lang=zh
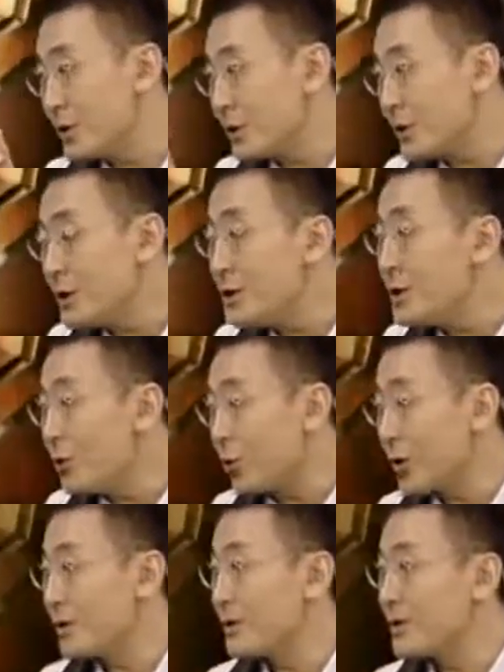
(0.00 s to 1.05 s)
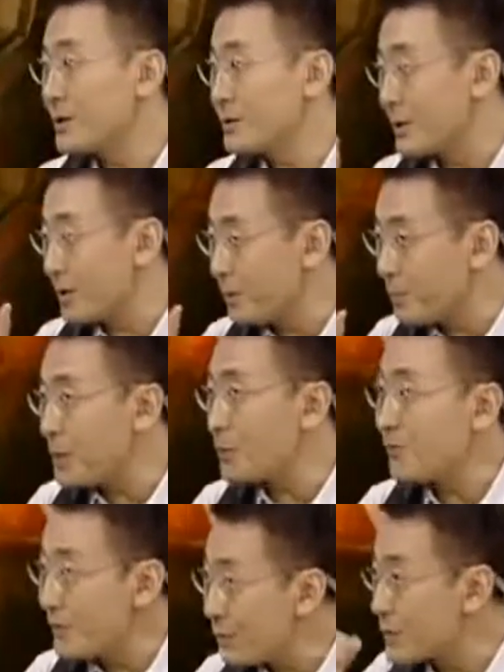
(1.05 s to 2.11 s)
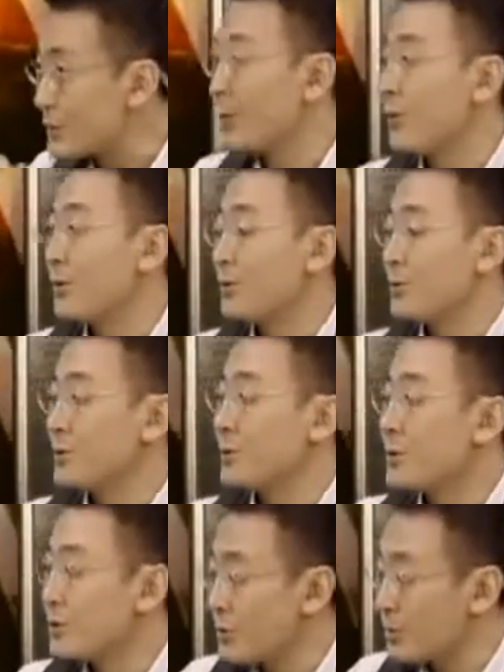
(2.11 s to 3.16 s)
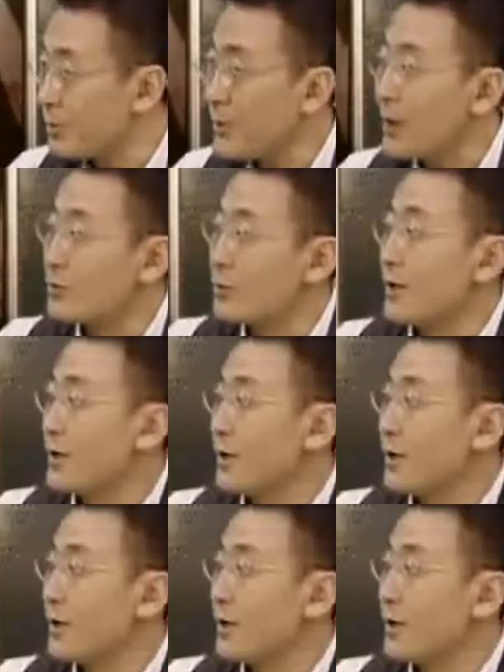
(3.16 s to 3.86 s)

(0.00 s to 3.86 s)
对，第一回听这个贝多芬的时候，你是什么感